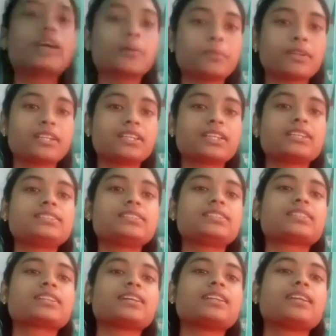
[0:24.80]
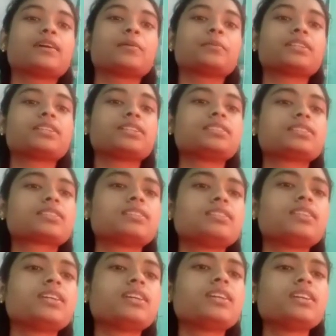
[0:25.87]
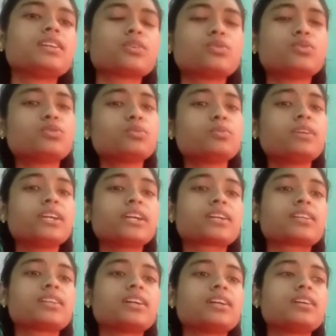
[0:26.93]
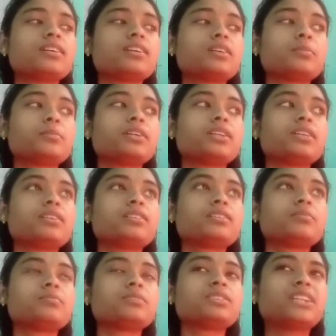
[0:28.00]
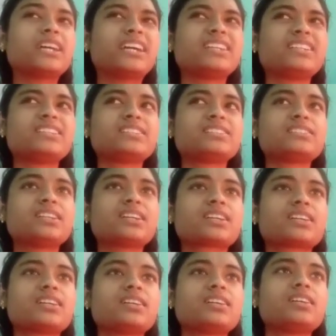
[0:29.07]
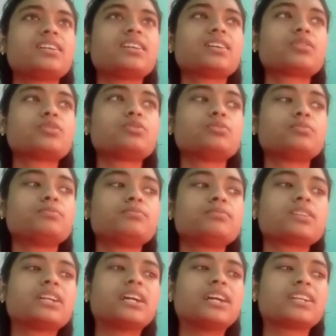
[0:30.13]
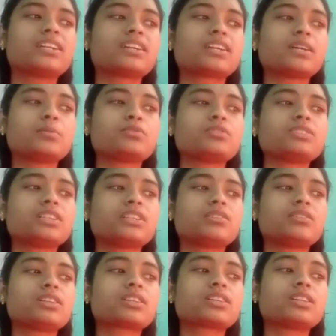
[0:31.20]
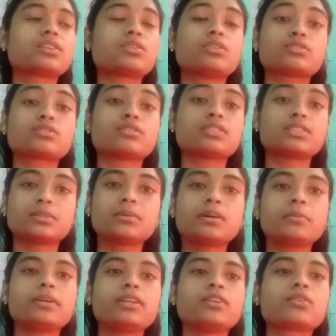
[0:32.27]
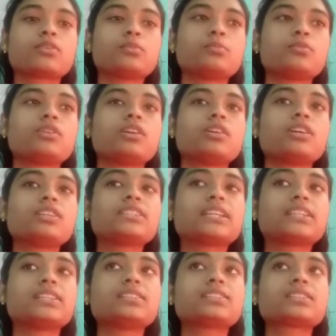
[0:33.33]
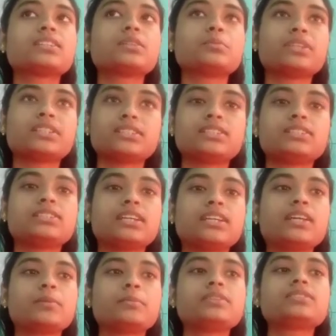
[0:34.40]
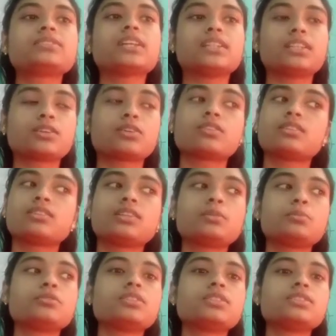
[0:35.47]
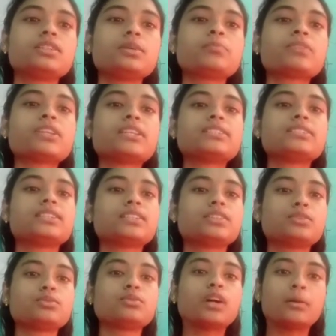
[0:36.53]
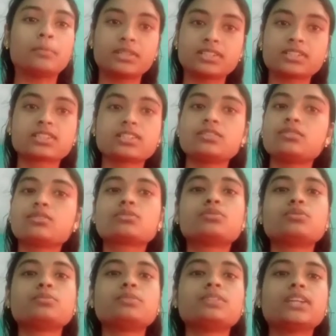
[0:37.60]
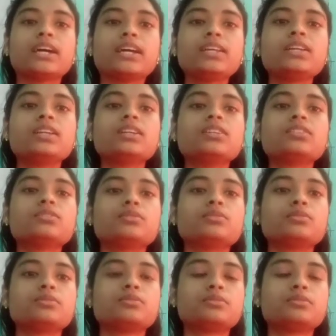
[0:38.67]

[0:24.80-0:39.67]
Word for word: আমরা দেখি শীতকালে আমাদের স্কিনে খুবই একটা মানে ড্রাইনেস থাকে খুব গাটা কেমন যেন একটা খসখসেভাবে এরকম মনে হয় যাদের স্কিন বেশি ড্রাই আমি তাদের কথাটাই বলছি যেহেতু আমার স্কিনও খুব ড্রাই তো